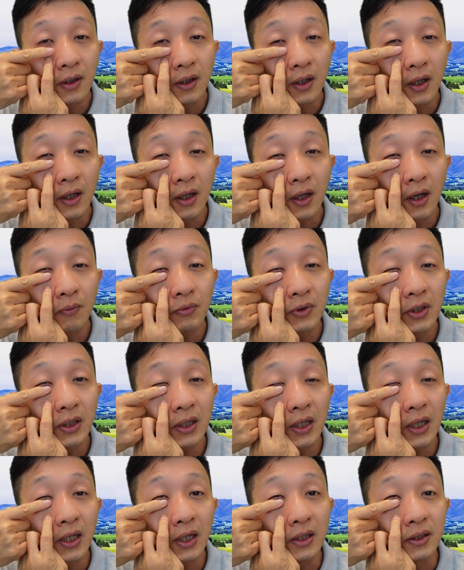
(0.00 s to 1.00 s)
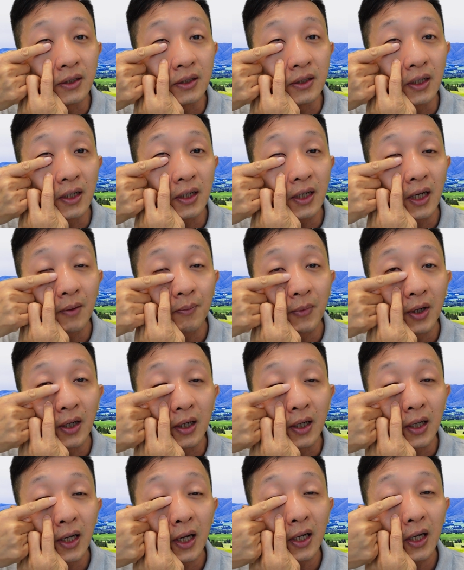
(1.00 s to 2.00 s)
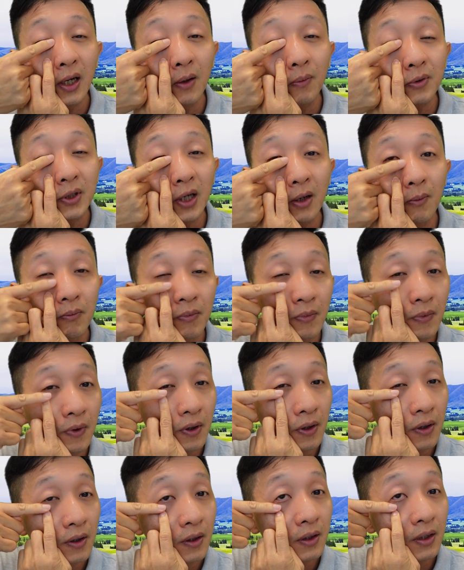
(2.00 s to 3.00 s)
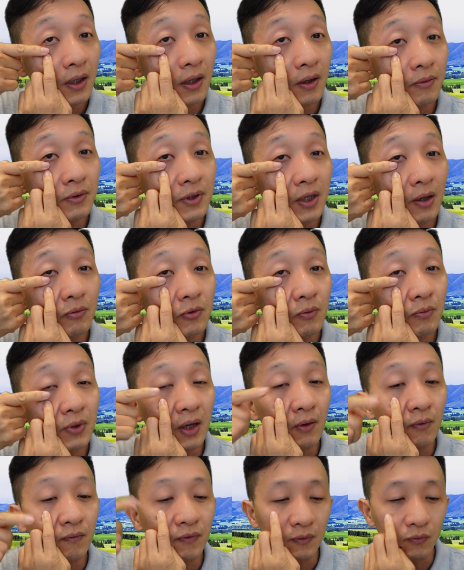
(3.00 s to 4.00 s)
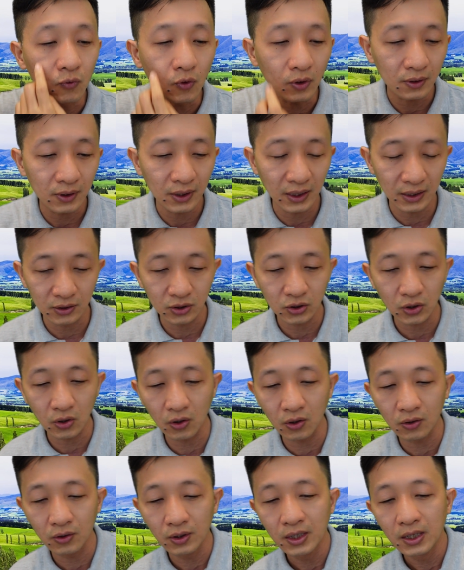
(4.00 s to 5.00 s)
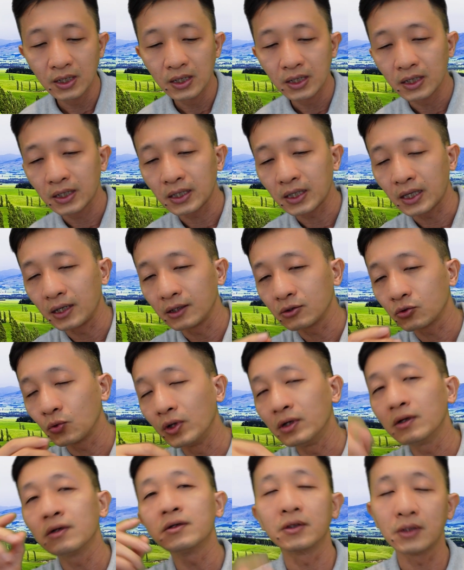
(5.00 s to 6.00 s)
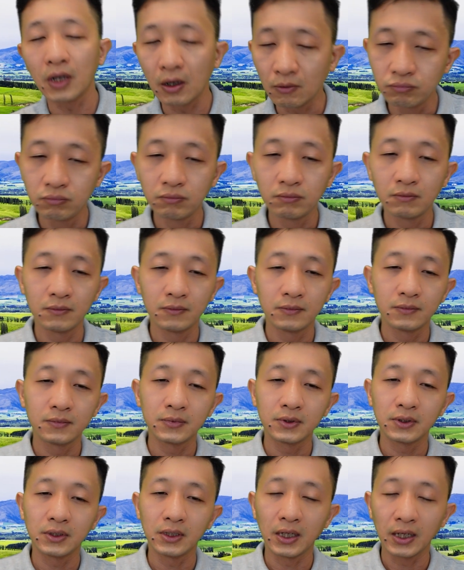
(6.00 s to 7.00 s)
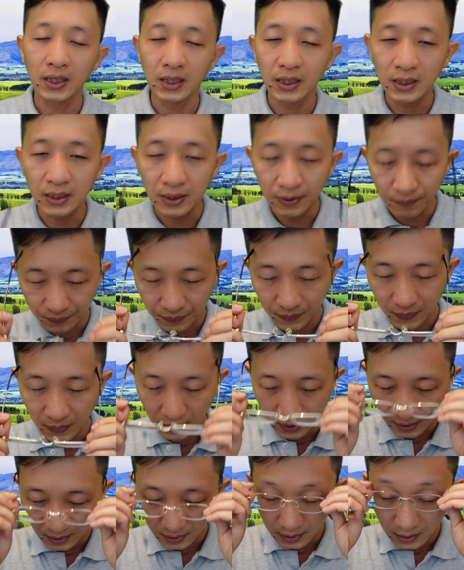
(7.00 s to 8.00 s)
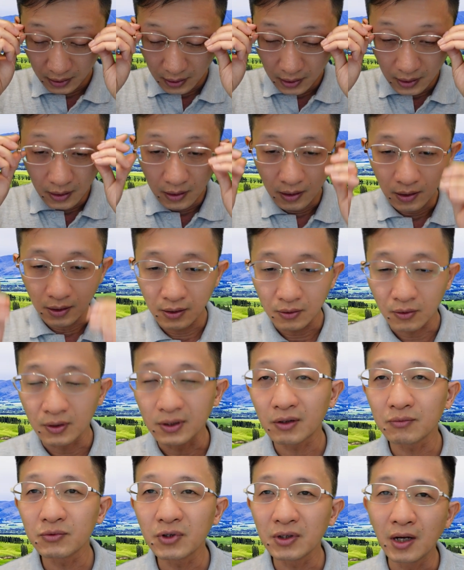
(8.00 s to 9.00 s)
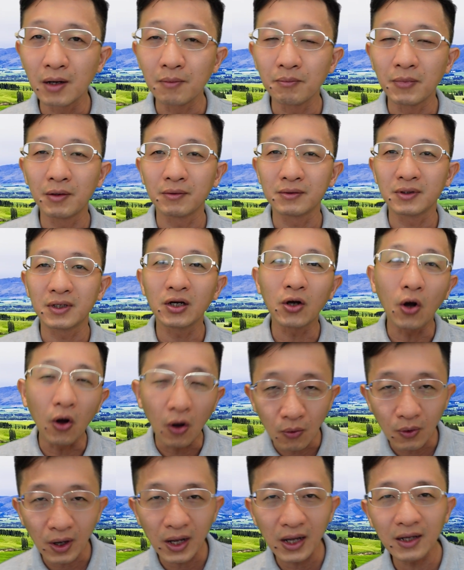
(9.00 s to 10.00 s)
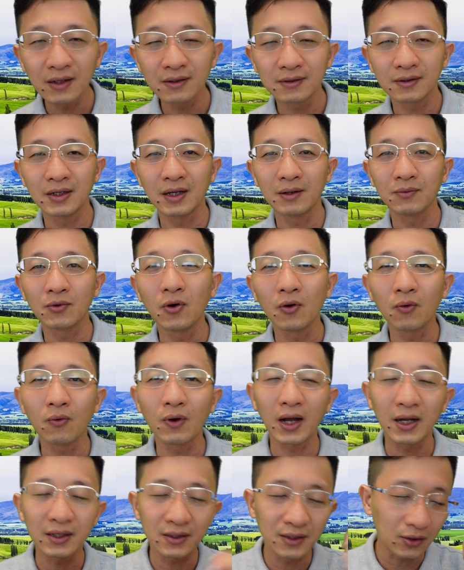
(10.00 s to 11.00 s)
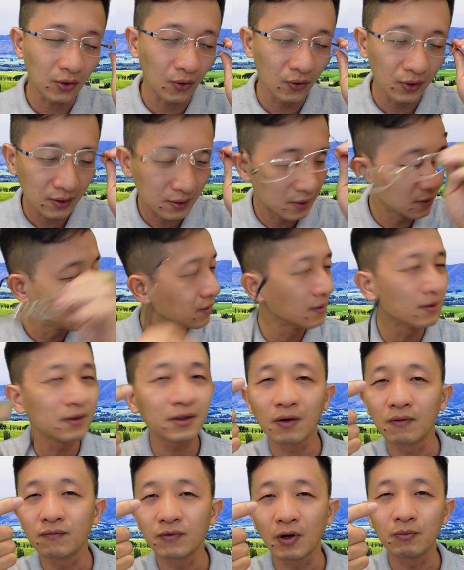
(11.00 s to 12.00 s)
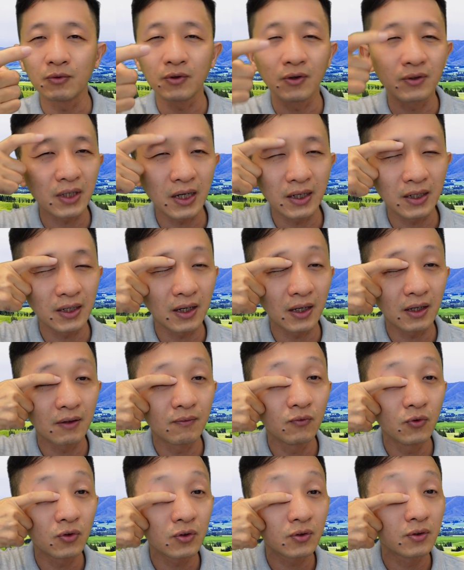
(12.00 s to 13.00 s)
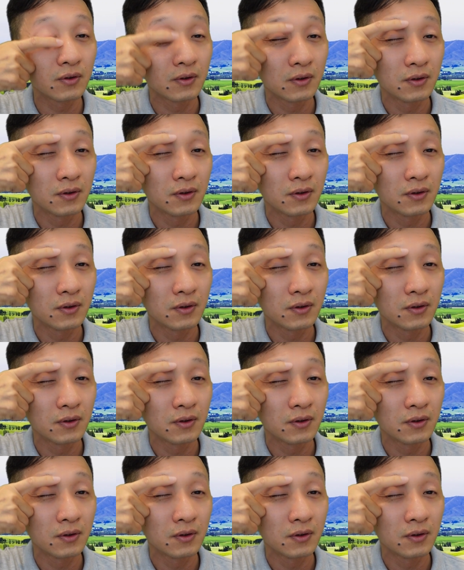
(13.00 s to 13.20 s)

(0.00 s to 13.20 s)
À, không những là ở giữa này mà ở các cái góc trong các góc trong chúng ta cũng phải vuốt để cho cái tuyến nó được thông đấy à, còn trong trường hợp mà thấy khó quá làm khó quá thì thôi cứ còng vòng ngón tay này lại vuốt